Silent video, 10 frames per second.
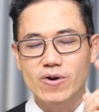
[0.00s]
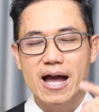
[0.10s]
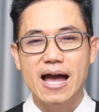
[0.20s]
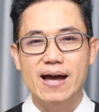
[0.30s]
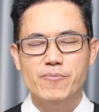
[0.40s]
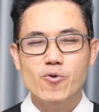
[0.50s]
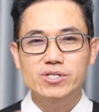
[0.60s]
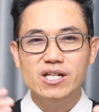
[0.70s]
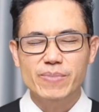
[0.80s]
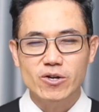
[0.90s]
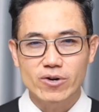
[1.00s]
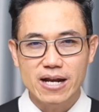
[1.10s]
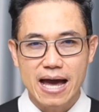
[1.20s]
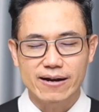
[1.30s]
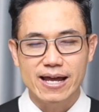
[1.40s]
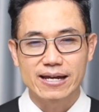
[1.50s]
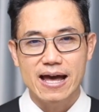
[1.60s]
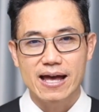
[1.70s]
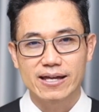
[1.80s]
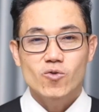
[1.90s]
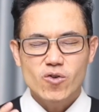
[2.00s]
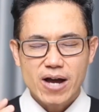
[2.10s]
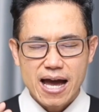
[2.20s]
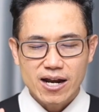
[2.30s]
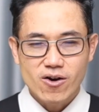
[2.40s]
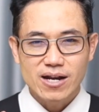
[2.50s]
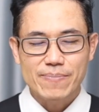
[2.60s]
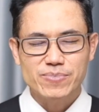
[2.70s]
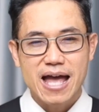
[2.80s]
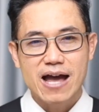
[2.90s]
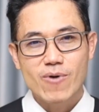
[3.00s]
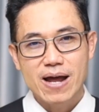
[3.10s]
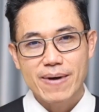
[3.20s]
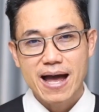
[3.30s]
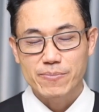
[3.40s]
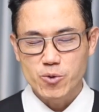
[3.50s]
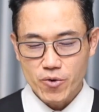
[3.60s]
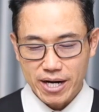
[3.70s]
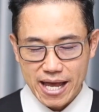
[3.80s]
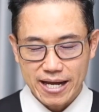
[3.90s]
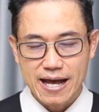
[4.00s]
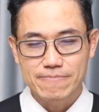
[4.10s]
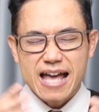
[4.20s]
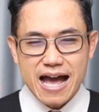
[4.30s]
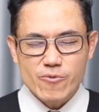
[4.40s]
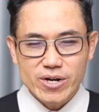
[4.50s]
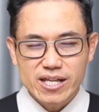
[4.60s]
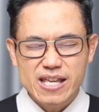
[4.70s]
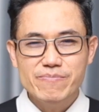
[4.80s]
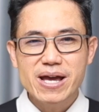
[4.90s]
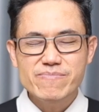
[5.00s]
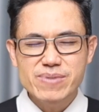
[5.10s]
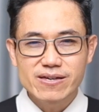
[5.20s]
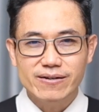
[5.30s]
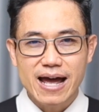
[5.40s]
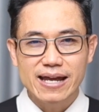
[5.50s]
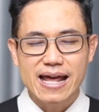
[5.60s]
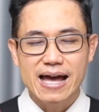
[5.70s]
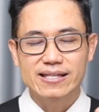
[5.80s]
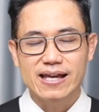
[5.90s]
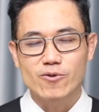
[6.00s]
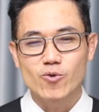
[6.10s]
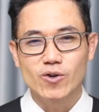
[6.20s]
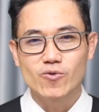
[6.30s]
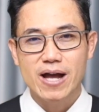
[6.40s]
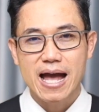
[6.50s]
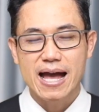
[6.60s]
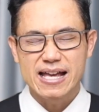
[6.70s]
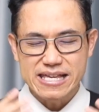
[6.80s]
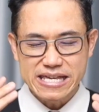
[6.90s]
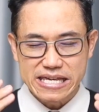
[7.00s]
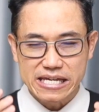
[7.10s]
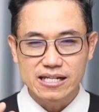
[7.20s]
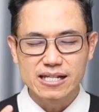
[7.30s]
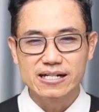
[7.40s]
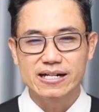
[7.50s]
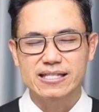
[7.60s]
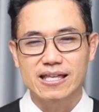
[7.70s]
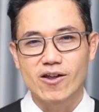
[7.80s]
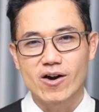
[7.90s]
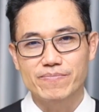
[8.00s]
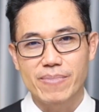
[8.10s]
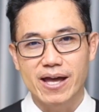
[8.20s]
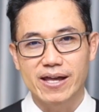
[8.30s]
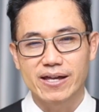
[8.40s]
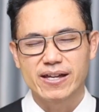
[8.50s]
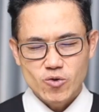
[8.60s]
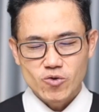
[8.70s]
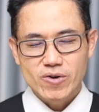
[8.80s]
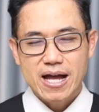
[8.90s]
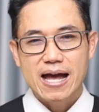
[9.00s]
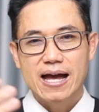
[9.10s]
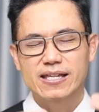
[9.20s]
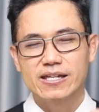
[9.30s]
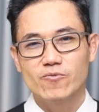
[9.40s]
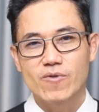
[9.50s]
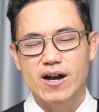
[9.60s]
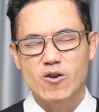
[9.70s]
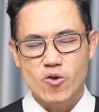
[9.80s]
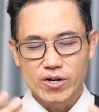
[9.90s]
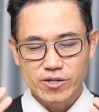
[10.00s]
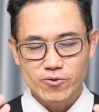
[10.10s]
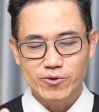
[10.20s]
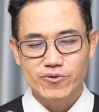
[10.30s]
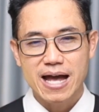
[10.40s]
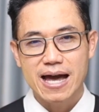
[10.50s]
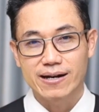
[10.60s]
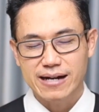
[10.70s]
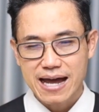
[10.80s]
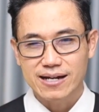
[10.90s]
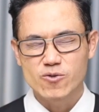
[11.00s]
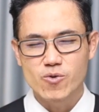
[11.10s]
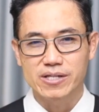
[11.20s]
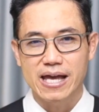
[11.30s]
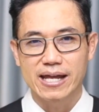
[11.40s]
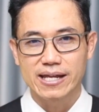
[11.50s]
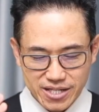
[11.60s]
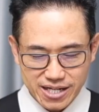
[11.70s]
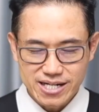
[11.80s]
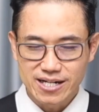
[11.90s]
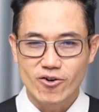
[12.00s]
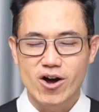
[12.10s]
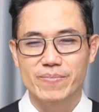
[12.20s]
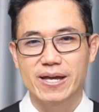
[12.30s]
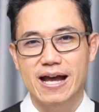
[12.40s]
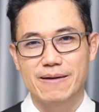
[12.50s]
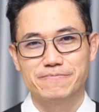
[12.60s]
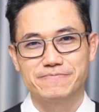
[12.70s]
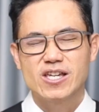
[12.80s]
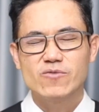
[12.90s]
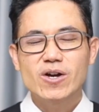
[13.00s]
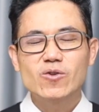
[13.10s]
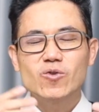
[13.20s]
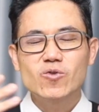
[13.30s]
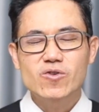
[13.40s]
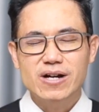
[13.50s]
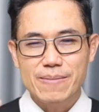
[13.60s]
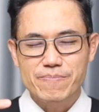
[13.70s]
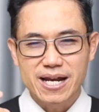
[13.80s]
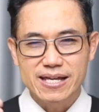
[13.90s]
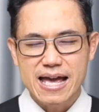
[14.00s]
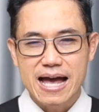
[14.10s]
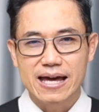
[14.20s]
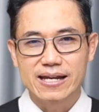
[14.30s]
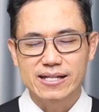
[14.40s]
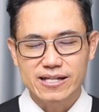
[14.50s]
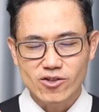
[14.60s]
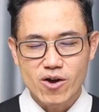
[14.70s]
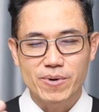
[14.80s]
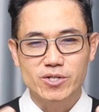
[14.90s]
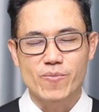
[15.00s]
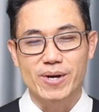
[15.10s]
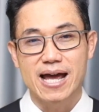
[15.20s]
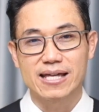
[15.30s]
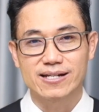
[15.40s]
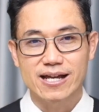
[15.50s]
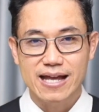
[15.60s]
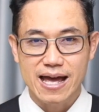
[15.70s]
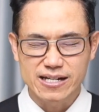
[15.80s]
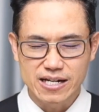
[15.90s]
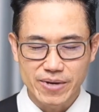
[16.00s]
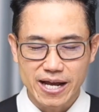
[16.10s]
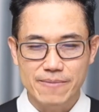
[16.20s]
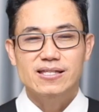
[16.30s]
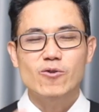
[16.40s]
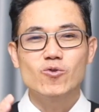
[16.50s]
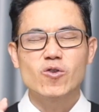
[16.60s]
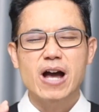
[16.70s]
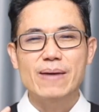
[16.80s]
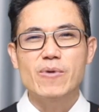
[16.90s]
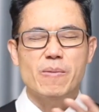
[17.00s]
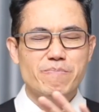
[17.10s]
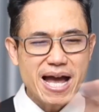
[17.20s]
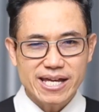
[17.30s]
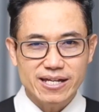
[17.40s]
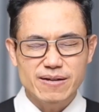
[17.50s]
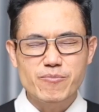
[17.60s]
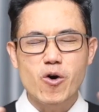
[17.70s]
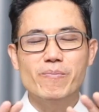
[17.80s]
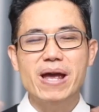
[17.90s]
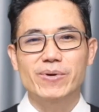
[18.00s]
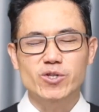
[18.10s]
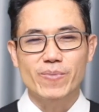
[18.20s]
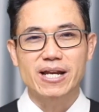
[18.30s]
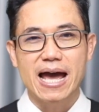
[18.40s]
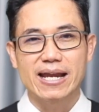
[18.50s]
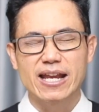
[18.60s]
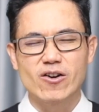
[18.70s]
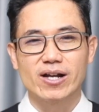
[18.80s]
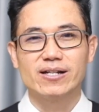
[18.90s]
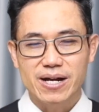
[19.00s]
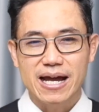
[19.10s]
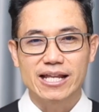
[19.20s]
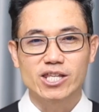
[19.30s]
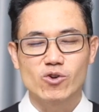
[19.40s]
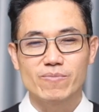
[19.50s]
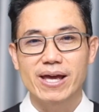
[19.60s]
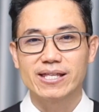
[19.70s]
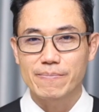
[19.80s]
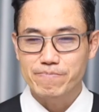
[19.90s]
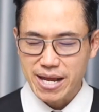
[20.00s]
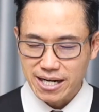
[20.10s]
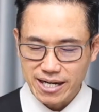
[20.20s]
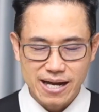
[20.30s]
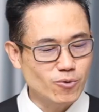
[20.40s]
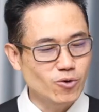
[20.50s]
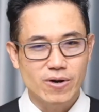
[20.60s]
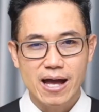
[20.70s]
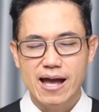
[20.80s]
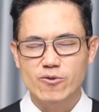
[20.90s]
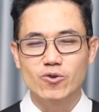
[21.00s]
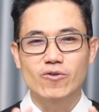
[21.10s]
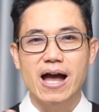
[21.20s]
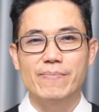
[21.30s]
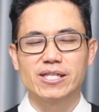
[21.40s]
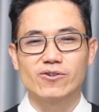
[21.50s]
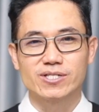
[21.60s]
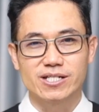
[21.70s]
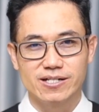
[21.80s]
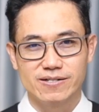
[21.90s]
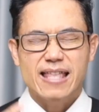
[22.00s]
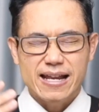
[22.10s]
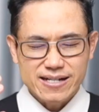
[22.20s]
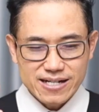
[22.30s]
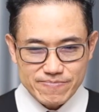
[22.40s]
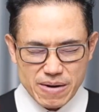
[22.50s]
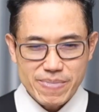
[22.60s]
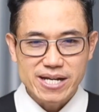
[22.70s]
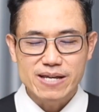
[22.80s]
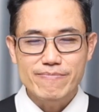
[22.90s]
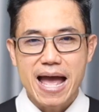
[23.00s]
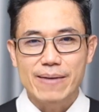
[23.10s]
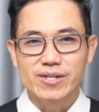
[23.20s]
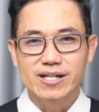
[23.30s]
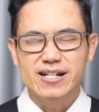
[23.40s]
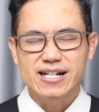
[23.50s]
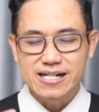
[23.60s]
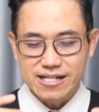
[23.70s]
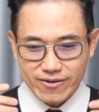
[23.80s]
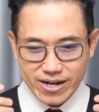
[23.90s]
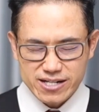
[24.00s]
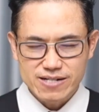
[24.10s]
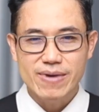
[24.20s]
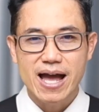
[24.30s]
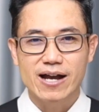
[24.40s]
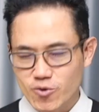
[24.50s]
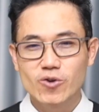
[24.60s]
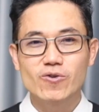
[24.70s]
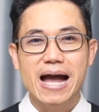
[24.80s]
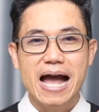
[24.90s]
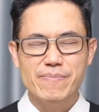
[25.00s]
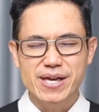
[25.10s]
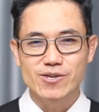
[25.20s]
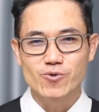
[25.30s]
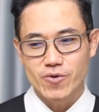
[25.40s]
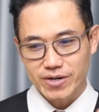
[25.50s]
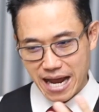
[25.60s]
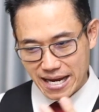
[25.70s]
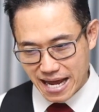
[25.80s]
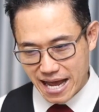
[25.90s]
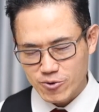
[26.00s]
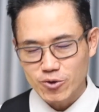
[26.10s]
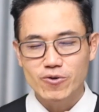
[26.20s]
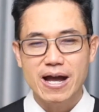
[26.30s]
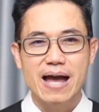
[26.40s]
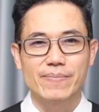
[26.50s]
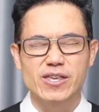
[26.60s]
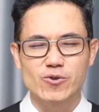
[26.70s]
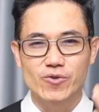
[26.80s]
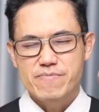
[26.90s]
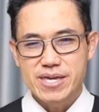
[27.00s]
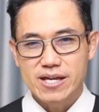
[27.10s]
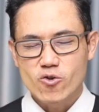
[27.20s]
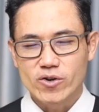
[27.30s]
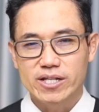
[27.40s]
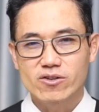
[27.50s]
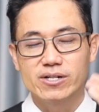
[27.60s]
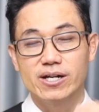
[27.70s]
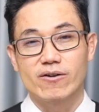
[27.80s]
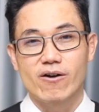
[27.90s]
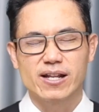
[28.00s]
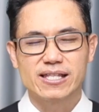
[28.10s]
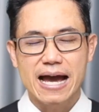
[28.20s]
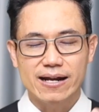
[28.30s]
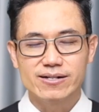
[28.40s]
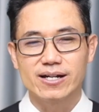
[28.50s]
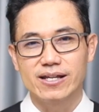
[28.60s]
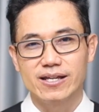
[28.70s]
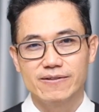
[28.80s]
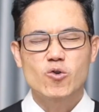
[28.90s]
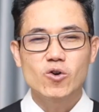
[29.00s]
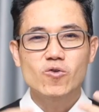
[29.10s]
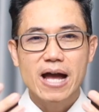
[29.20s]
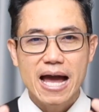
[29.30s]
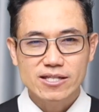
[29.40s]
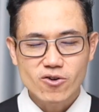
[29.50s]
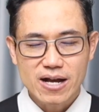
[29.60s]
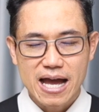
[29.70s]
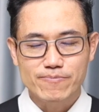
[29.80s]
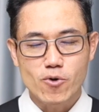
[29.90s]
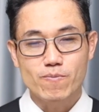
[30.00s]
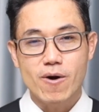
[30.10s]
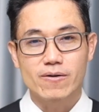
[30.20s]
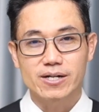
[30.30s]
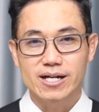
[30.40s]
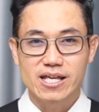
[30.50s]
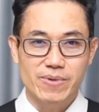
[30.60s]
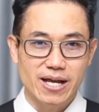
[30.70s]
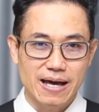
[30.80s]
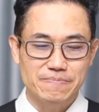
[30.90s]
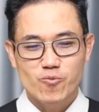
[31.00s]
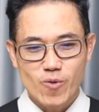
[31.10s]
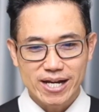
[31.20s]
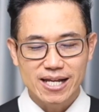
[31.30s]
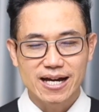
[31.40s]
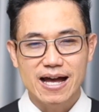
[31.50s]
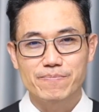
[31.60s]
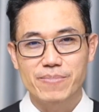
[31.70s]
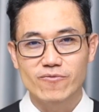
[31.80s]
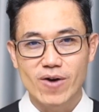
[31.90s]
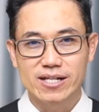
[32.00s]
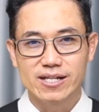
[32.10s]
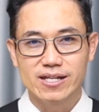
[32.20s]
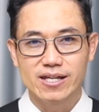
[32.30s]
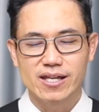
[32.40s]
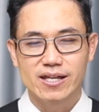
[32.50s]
ลูกค้า ผู้ซึ่งเป็นคนหารายได้ คุณลูกค้าลองหลับตาวาดภาพดูก็ได้ครับ ถ้าวันนี้ไม่มีรายได้จากคุณลูกค้าอีกเลยตลอดไปคุณลูกค้าคิดว่าคนที่คุณลูกค้ารักและห่วงใยจะเดือดร้อนไหมครับคิดว่าลูกๆกับภรรยาเนี่ยจะต้องประสบปัญหาทางด้านการเงินไหมครับ ถ้าคุณลูกค้าบอกไม่ผมไม่ประสบปัญหาแน่นอน ประกันชีวิตไม่จำเป็นเลยครับ คุณลูกค้า คุณลูกค้าไม่ต้องซื้อแต่ถ้าเกิดมันเป็นอีกแบบหนึ่งเกิดอะไรขึ้นมา คุณลูกค้าไม่อยู่ รายได้คุณลูกค้าไม่อยู่ มีคนที่ต้องเดือดร้อนจากเรื่องนี้ คุณลูกค้าต้องการปกป้องเรื่องนี้ไหมครับ วันนี้แหละครับเป็นวันที่ดี